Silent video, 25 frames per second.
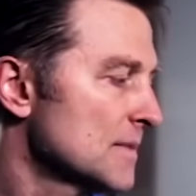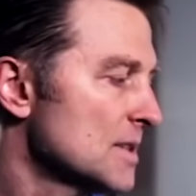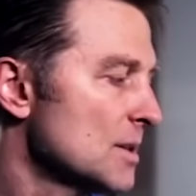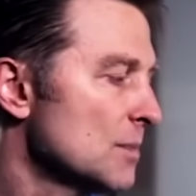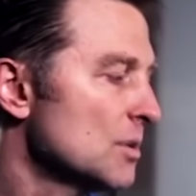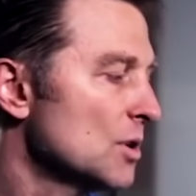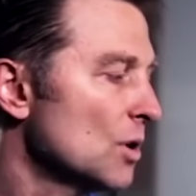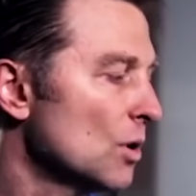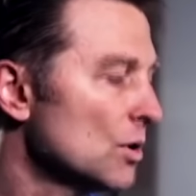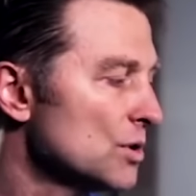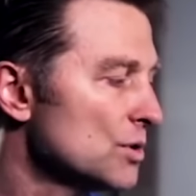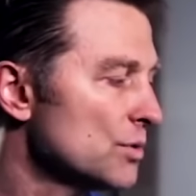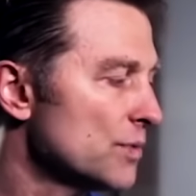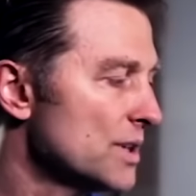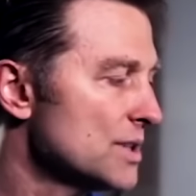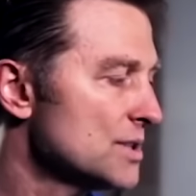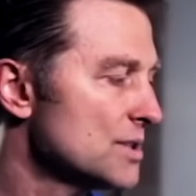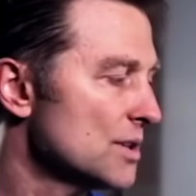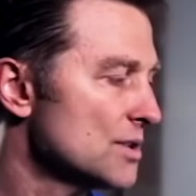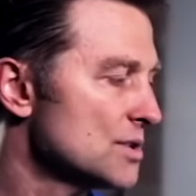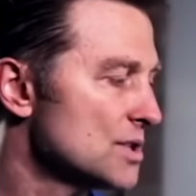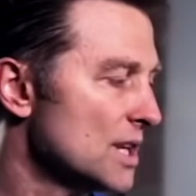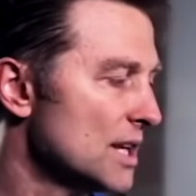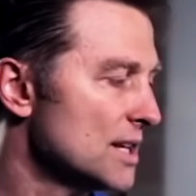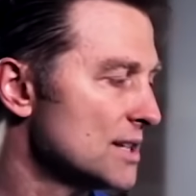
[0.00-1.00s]
Старые,
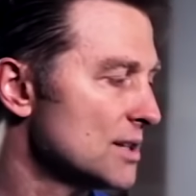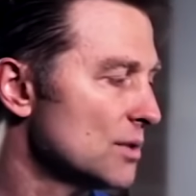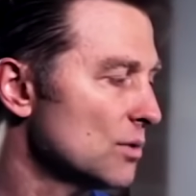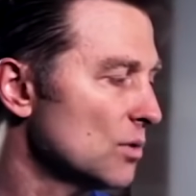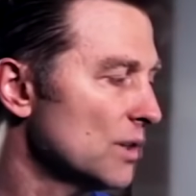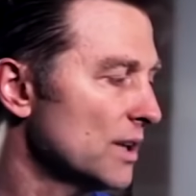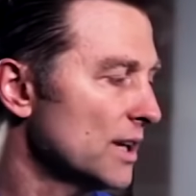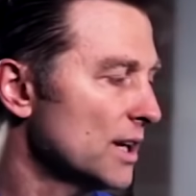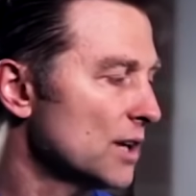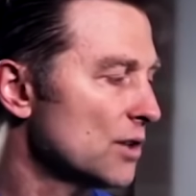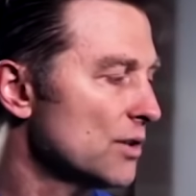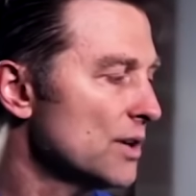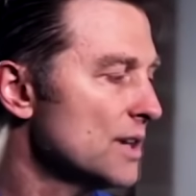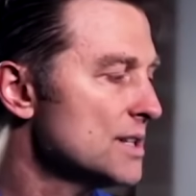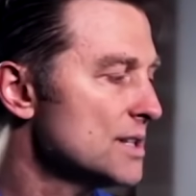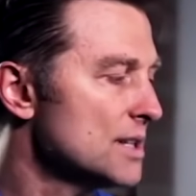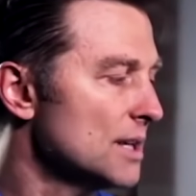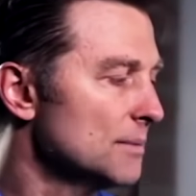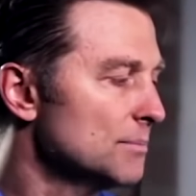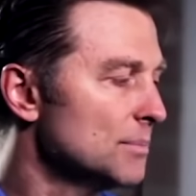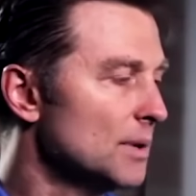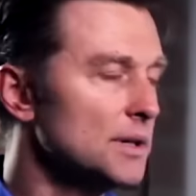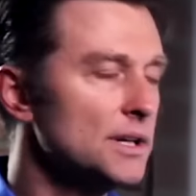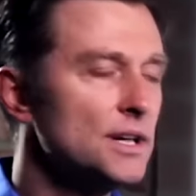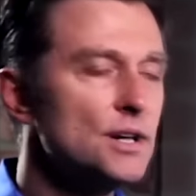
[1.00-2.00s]
что он их
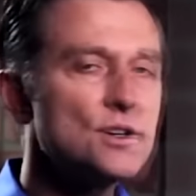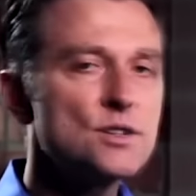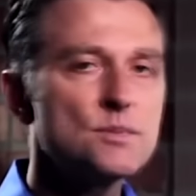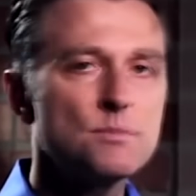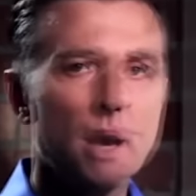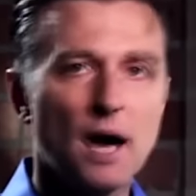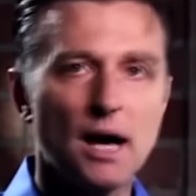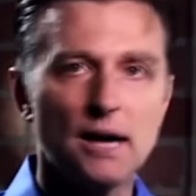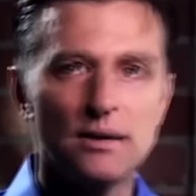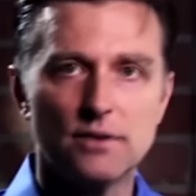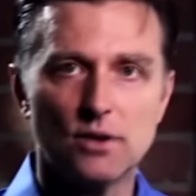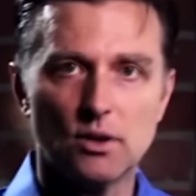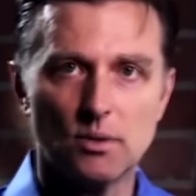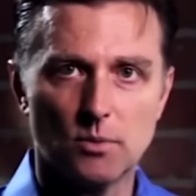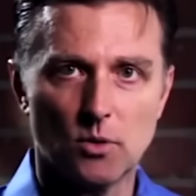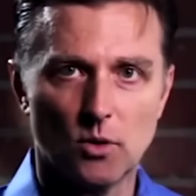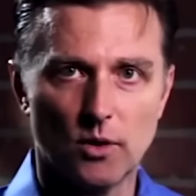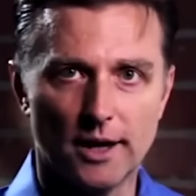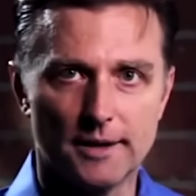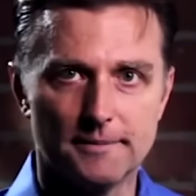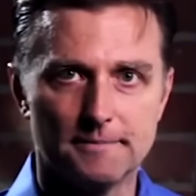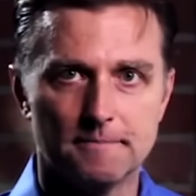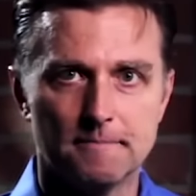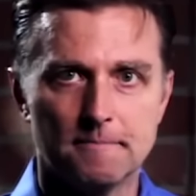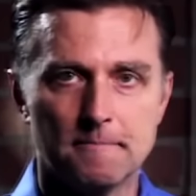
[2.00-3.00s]
увеличивает. Но вот,
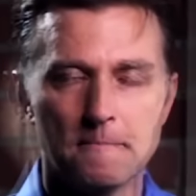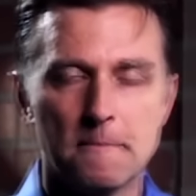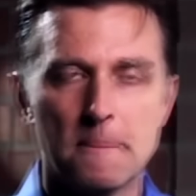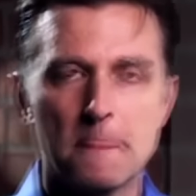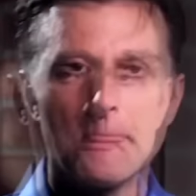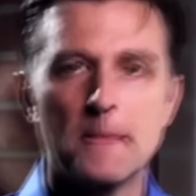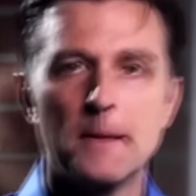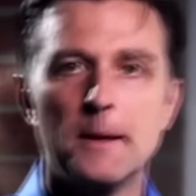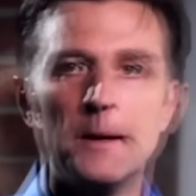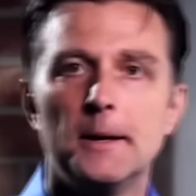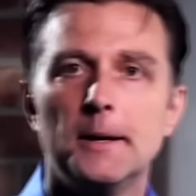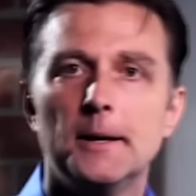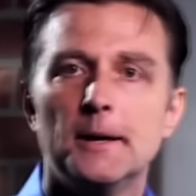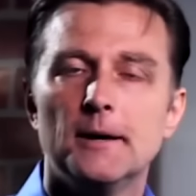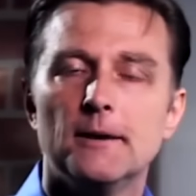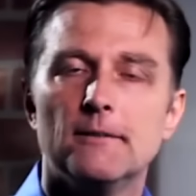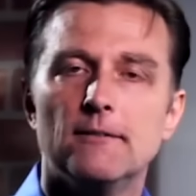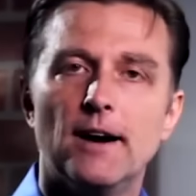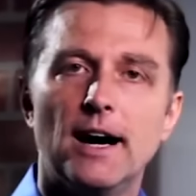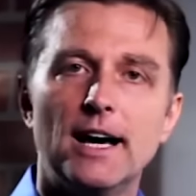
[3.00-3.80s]
что думаю я.